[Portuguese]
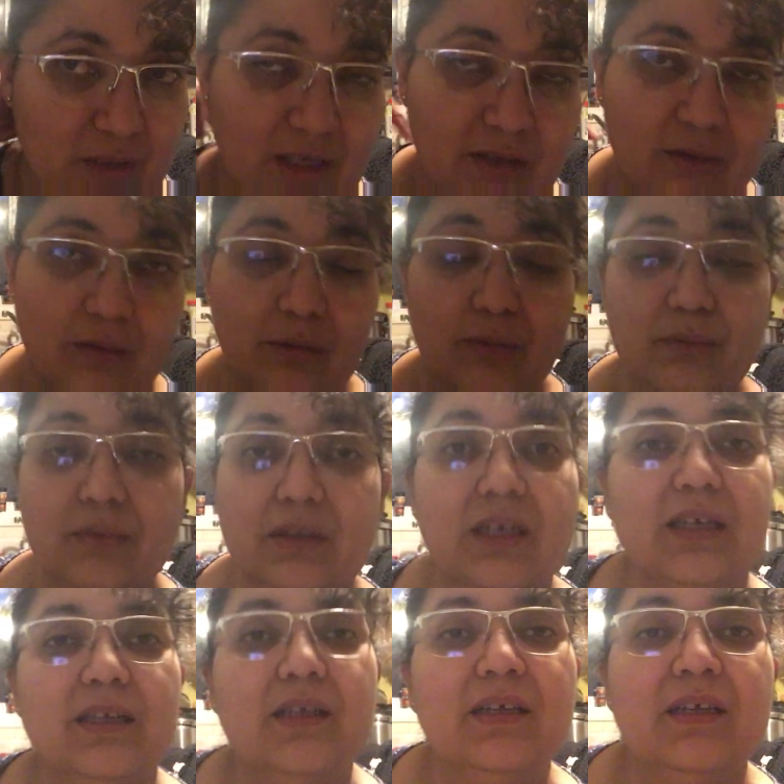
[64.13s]
da
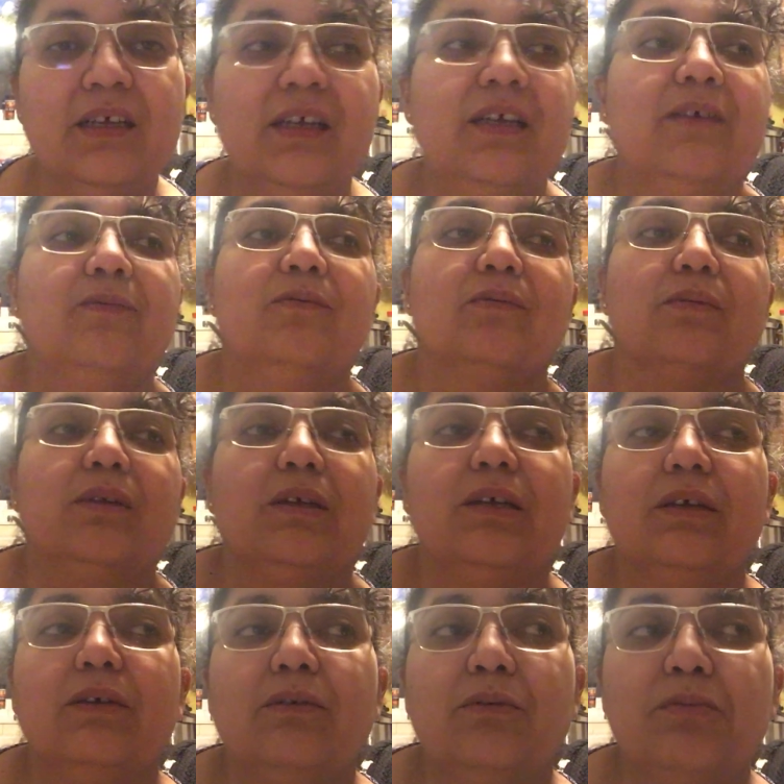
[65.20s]
coluna, o,
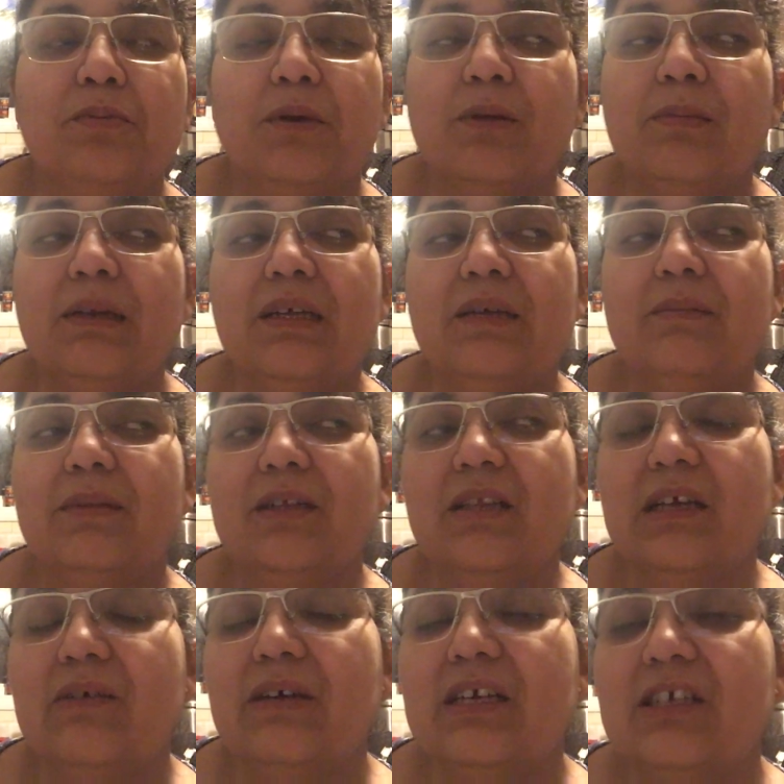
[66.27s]
problema
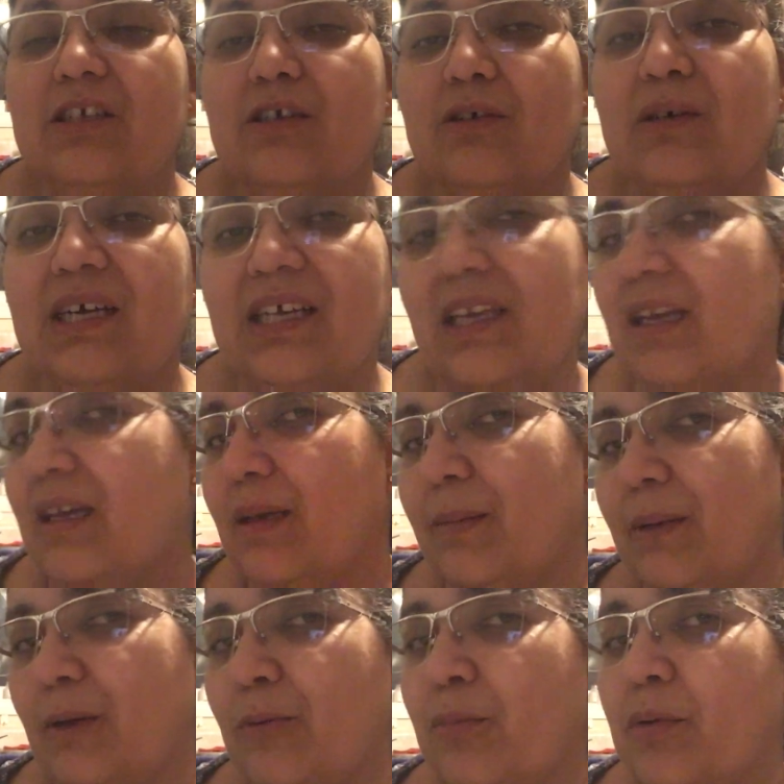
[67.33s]
não é só a
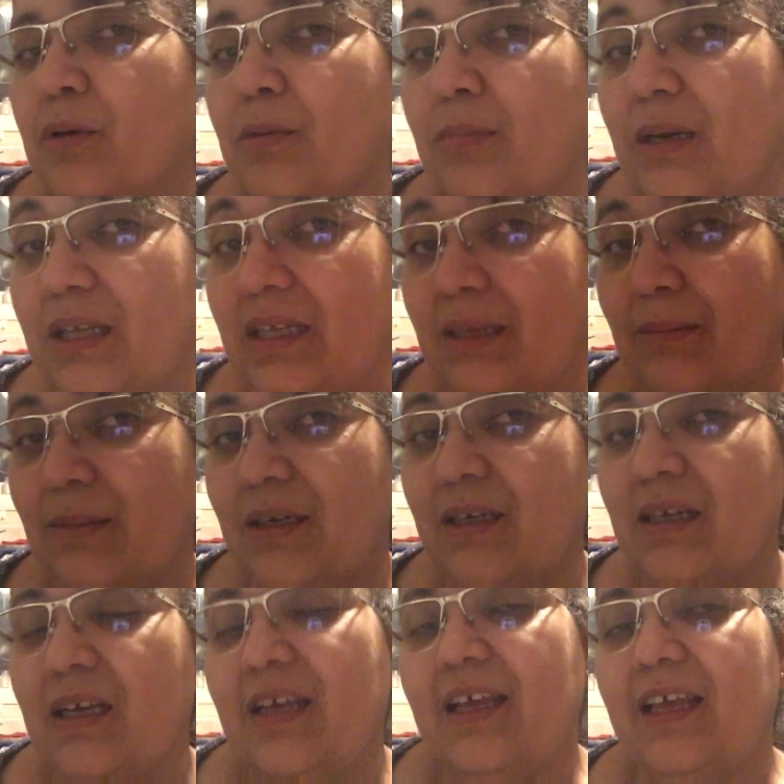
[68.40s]
quebra, o problema
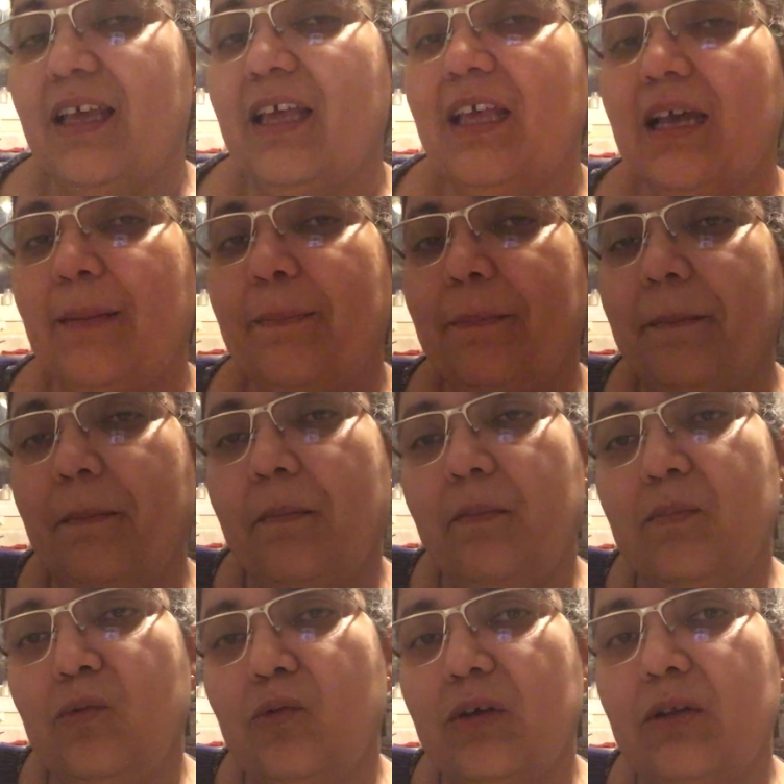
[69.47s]
é a,
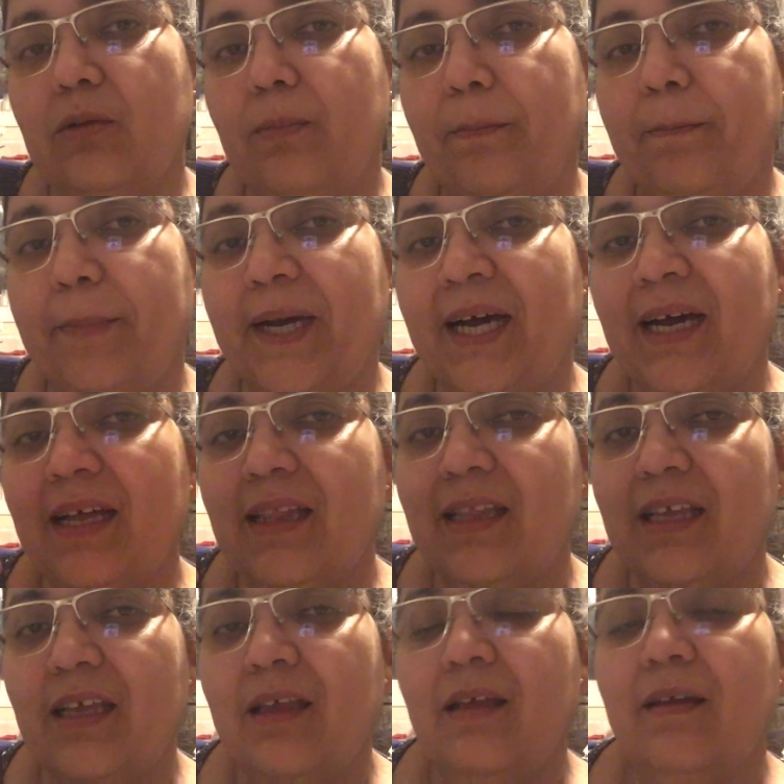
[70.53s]
quando
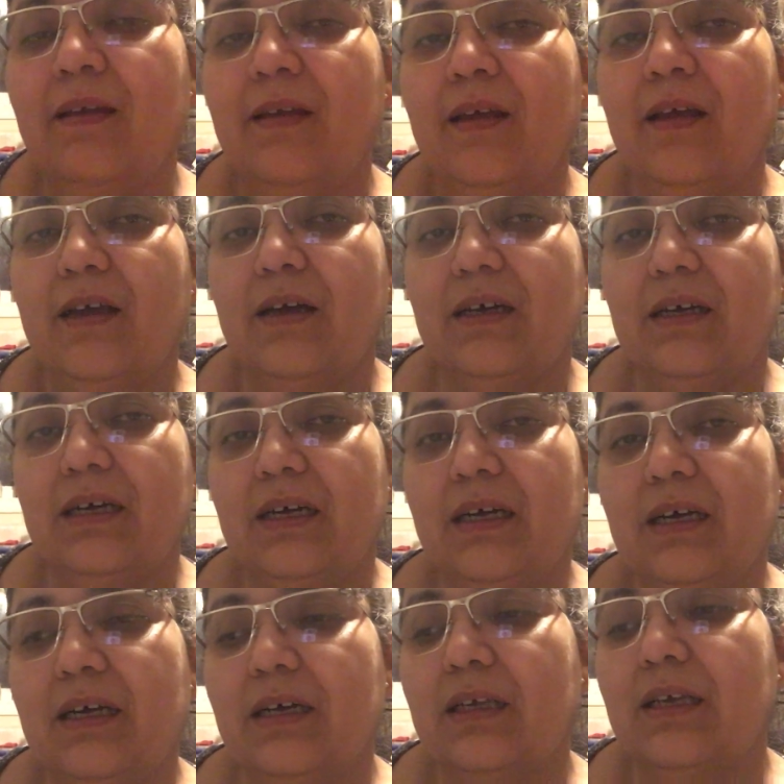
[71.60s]
parte
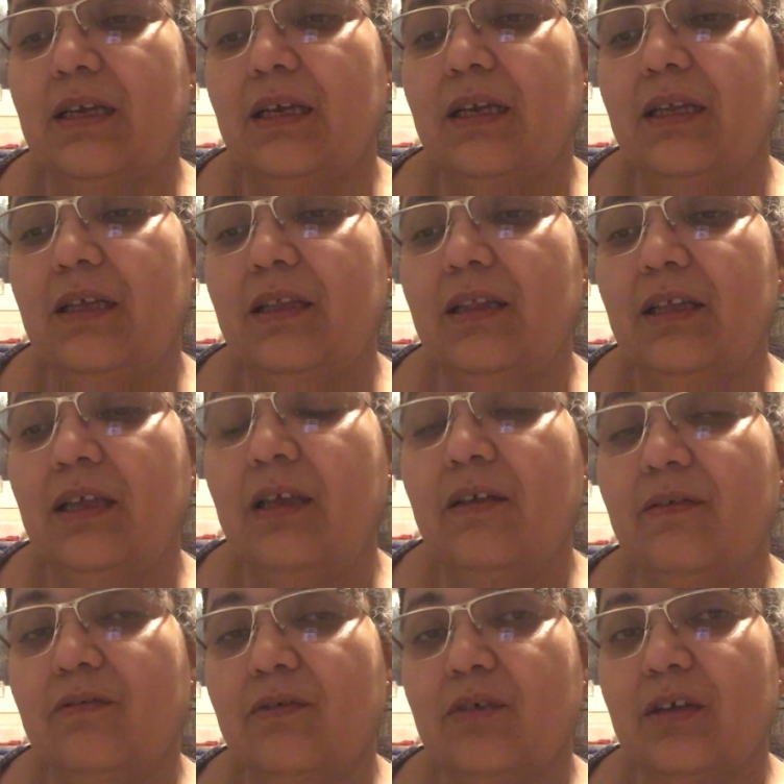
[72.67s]
aquele
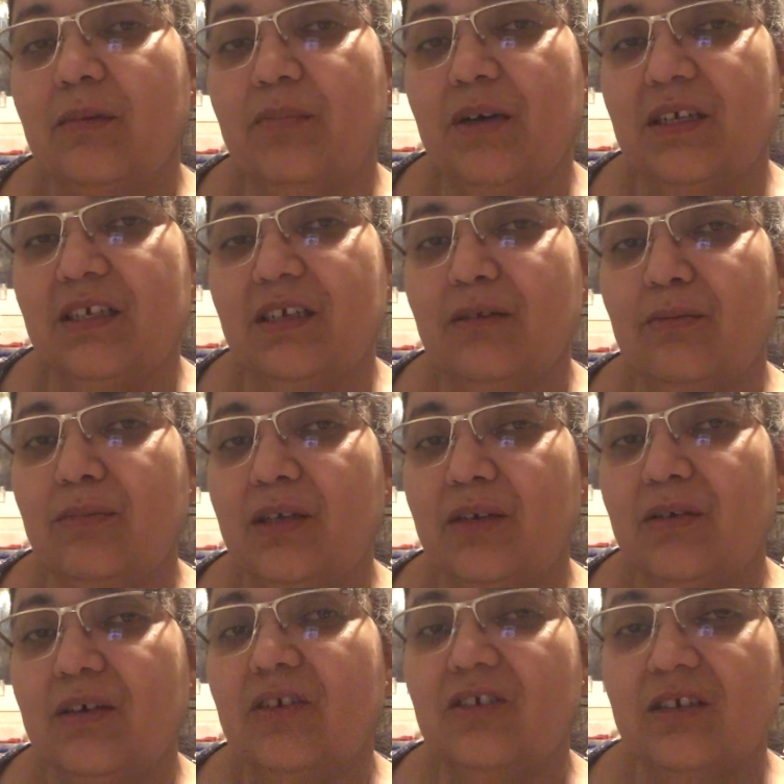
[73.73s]
nervo que passa no
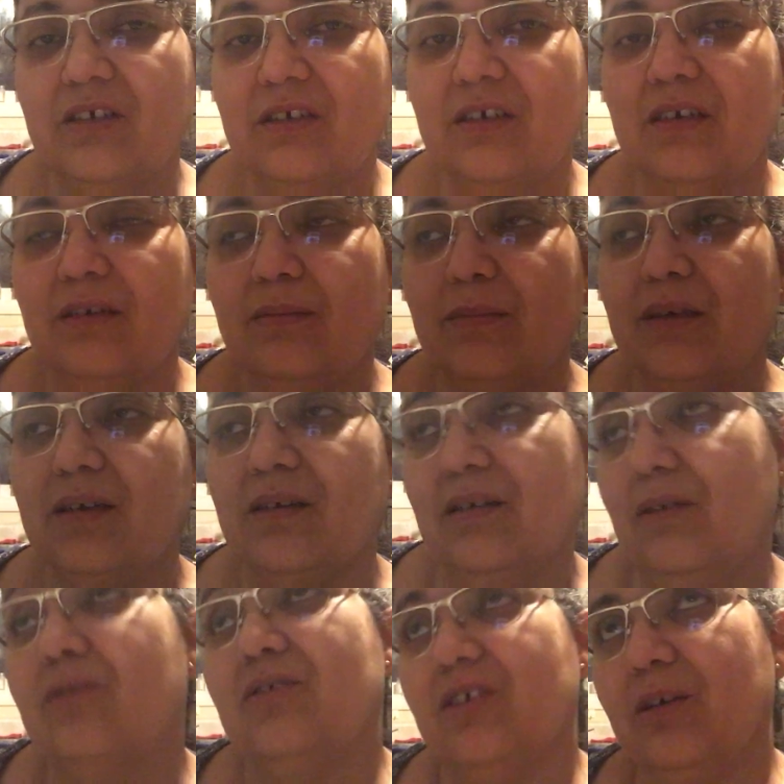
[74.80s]
meio que se chama,
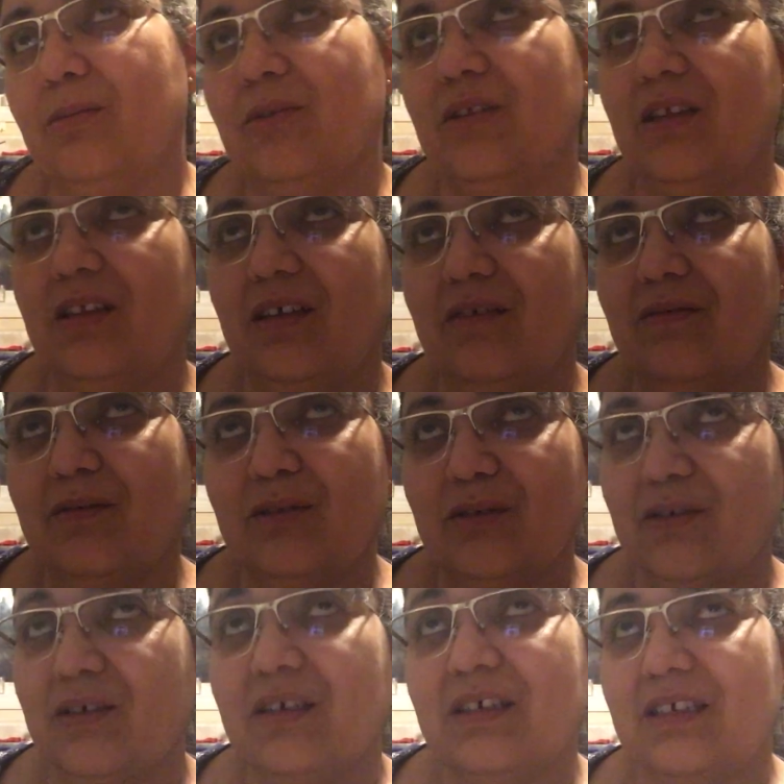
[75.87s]
que eu chamo de nervo, não
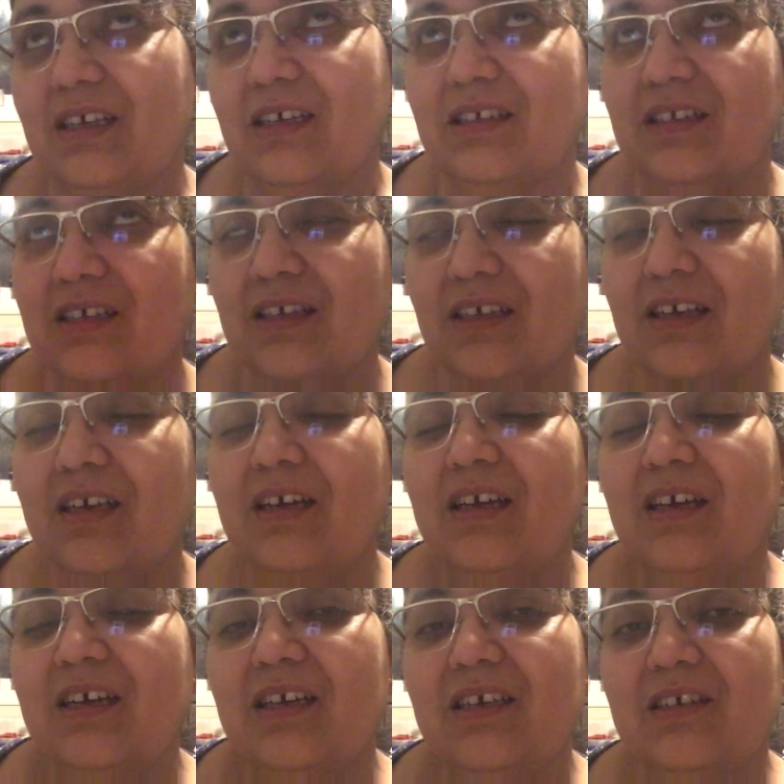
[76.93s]
sei se é assim
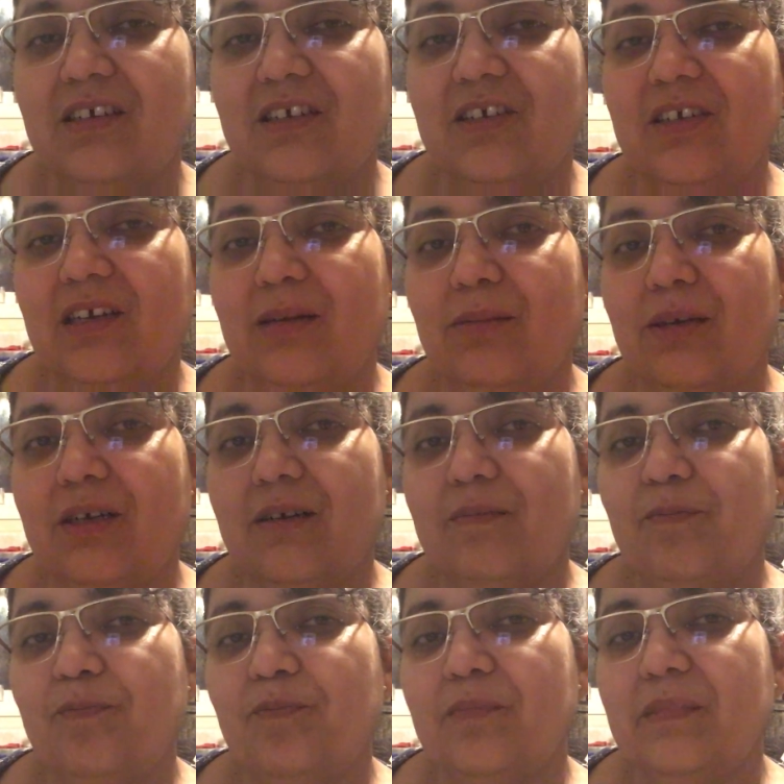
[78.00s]
que se chama,
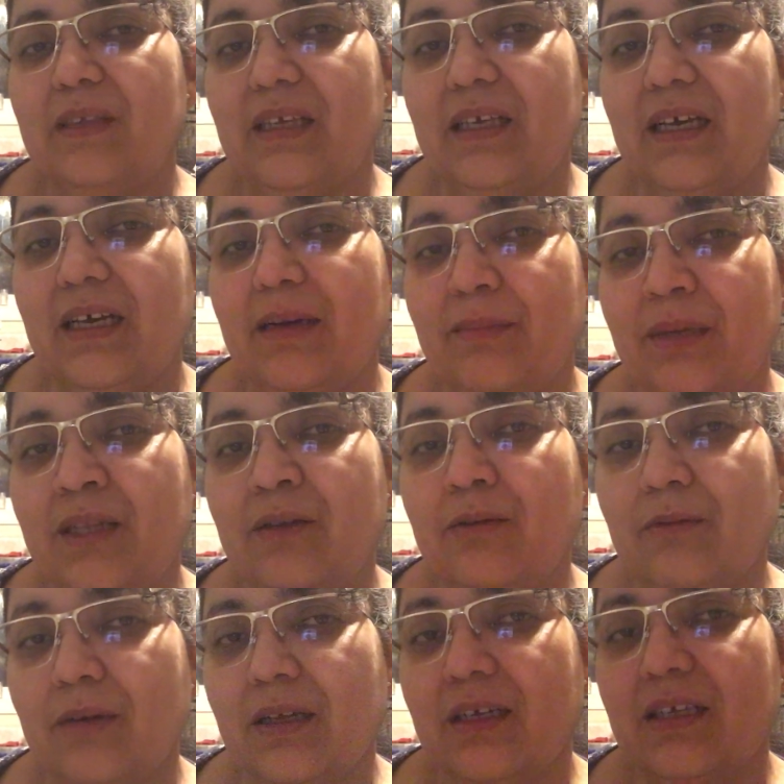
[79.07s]
que é a
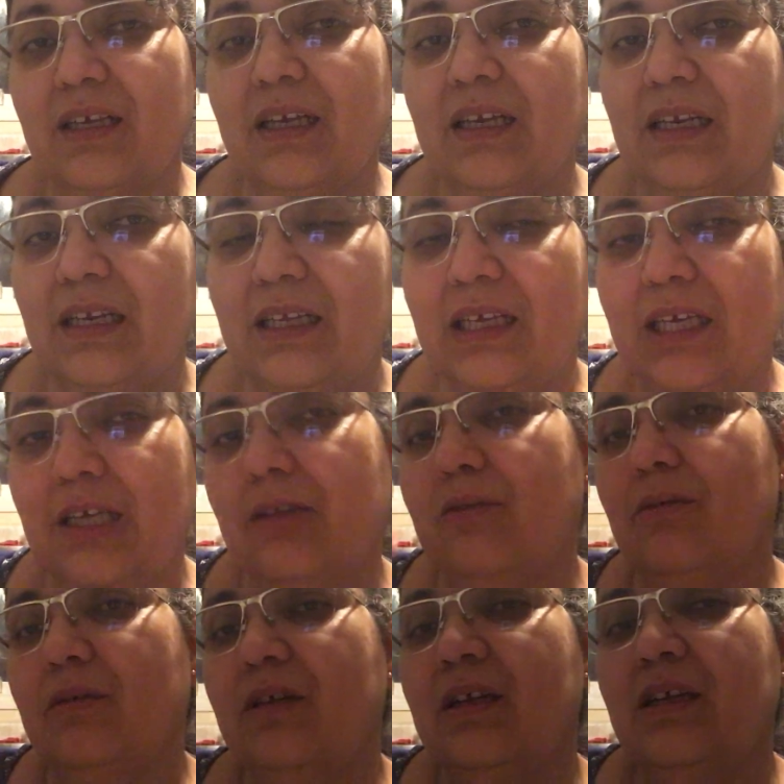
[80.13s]
medula, aquele
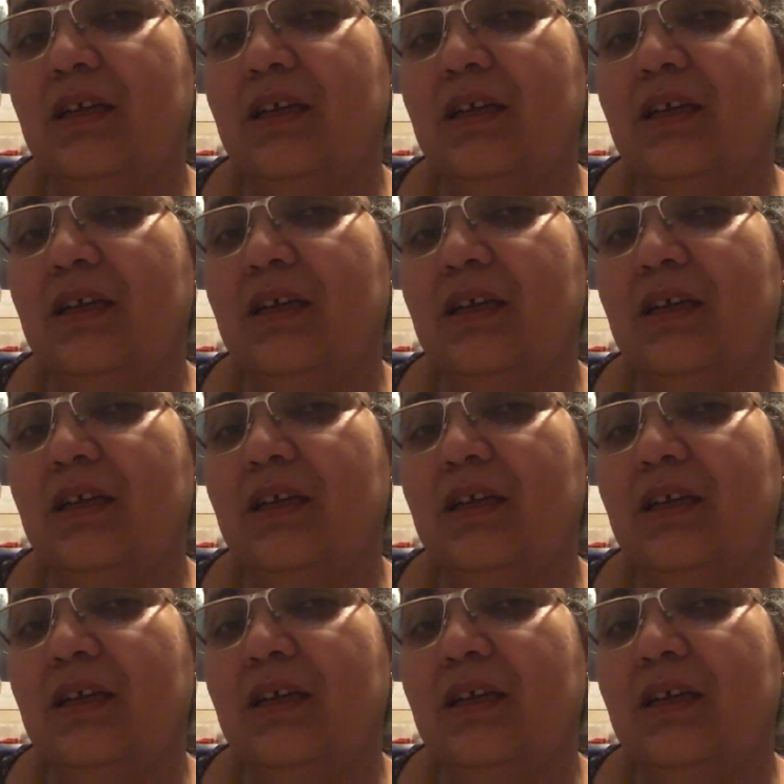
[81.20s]
líquido